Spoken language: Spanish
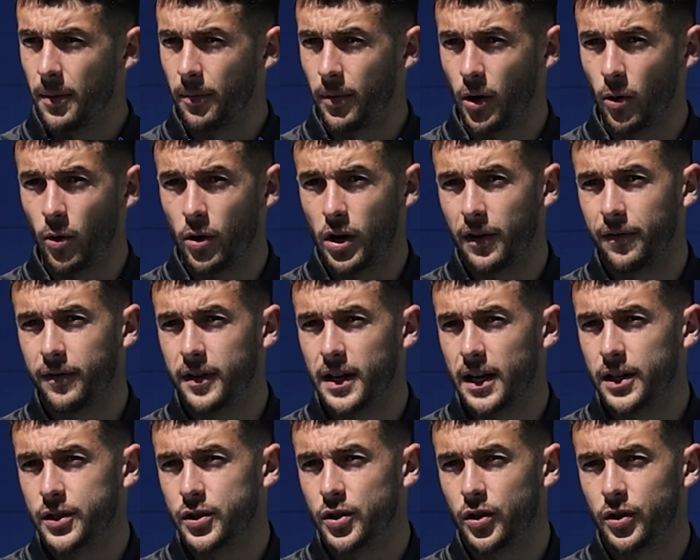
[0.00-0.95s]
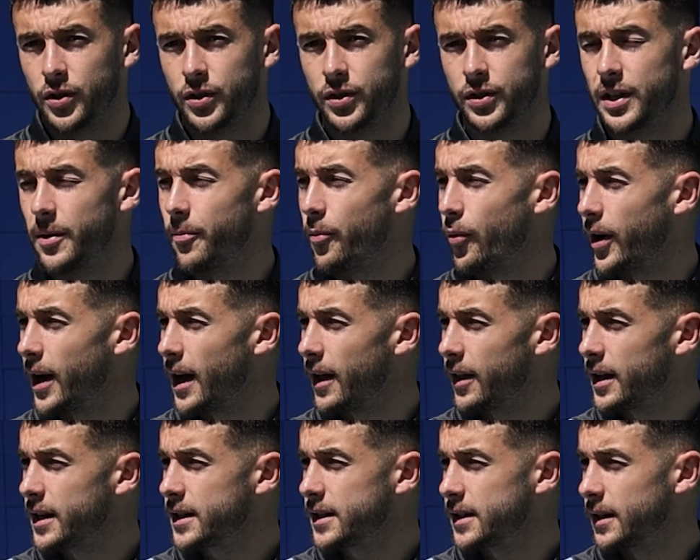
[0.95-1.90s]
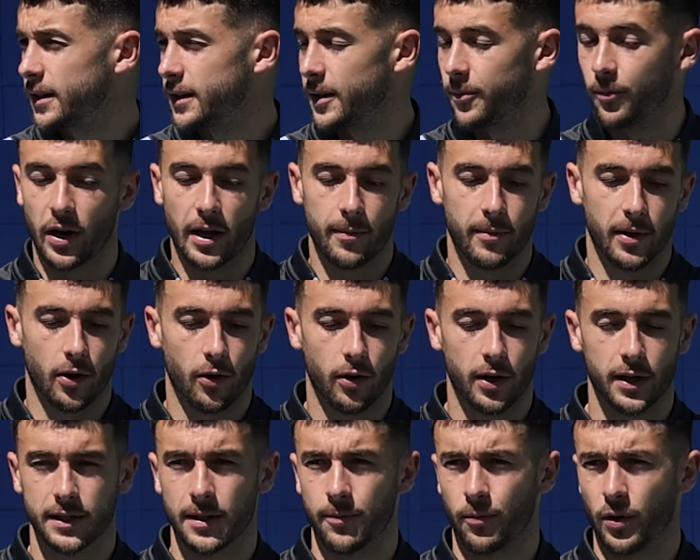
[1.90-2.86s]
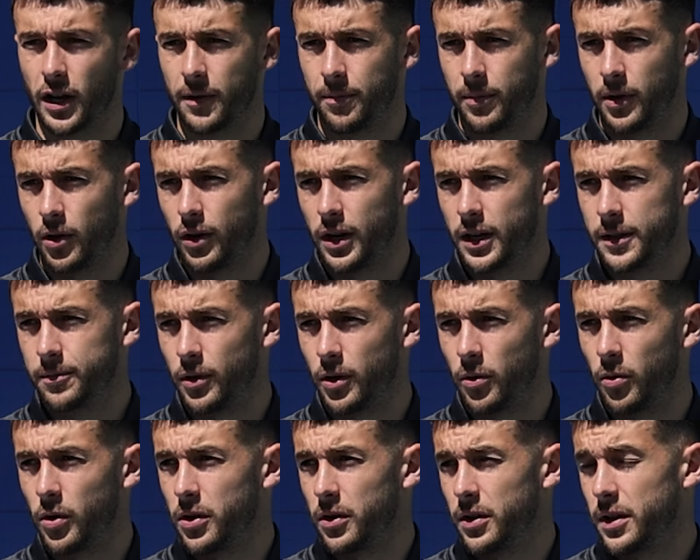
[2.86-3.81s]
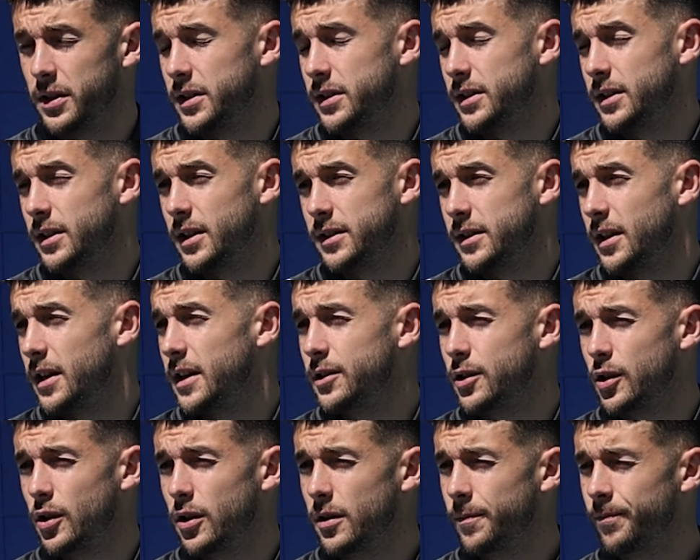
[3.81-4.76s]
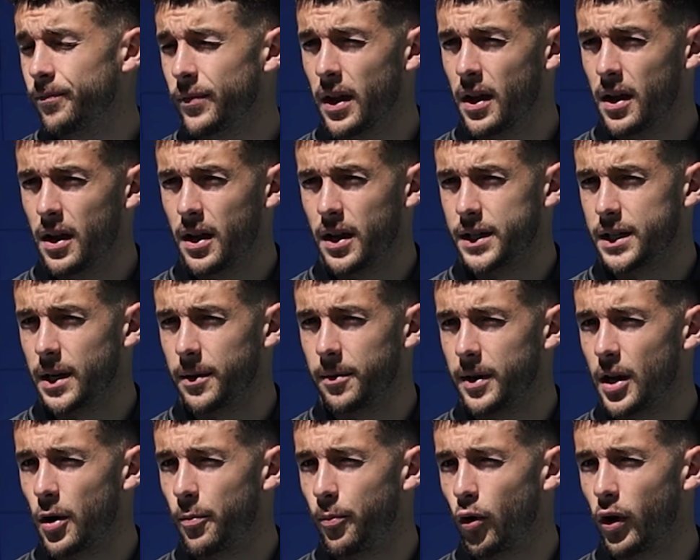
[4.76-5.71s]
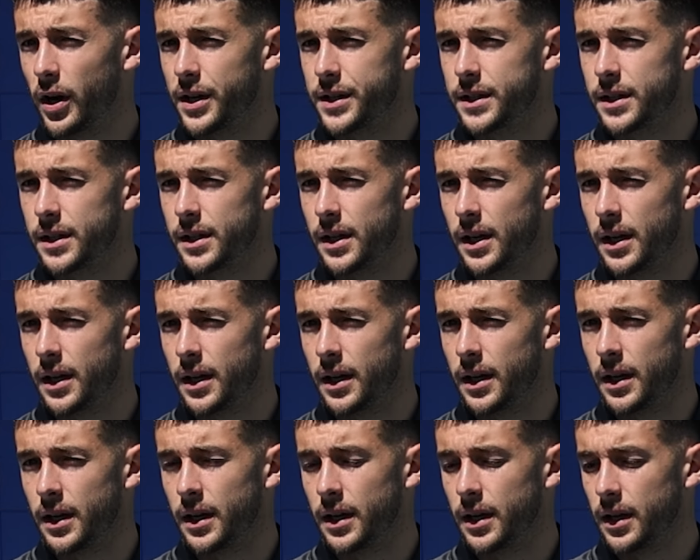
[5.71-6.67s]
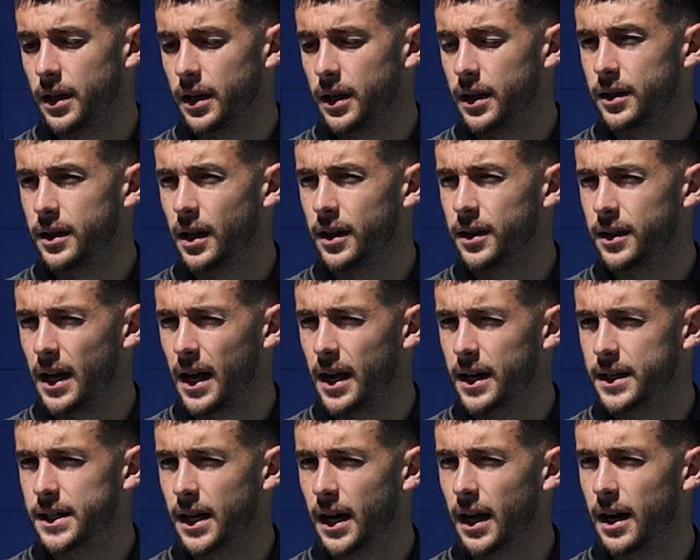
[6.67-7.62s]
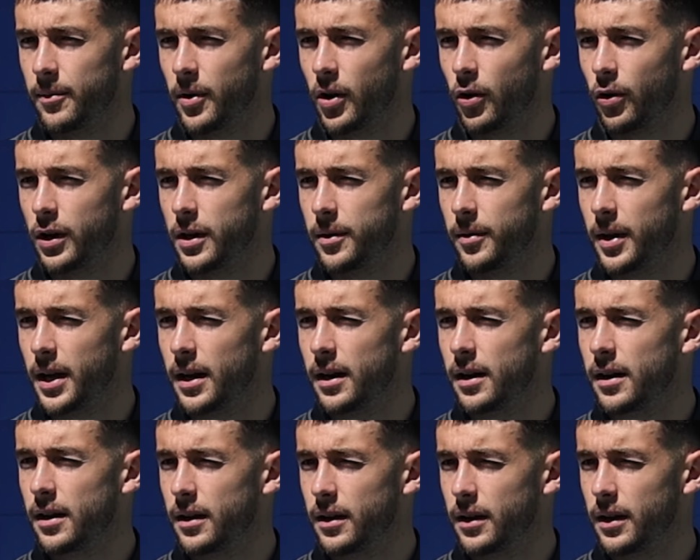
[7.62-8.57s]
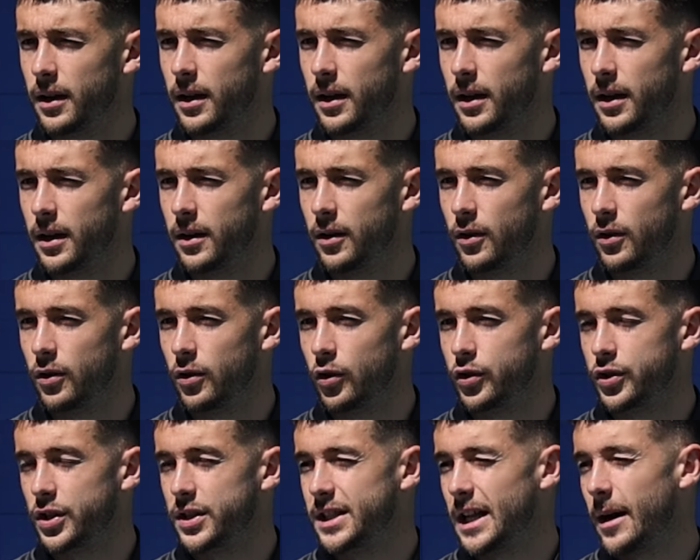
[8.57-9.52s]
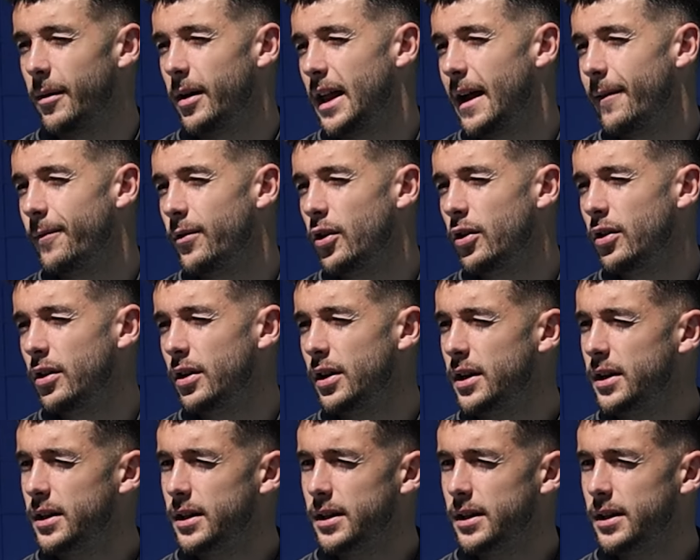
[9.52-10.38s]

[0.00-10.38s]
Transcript: Pero bueno, al final son temporadas, hay temporadas mejores, temporadas peores, pero bueno, desde dentro se vivía un poco así, eh, intentar sacar el mejor nivel, eh, no, no se estaba dando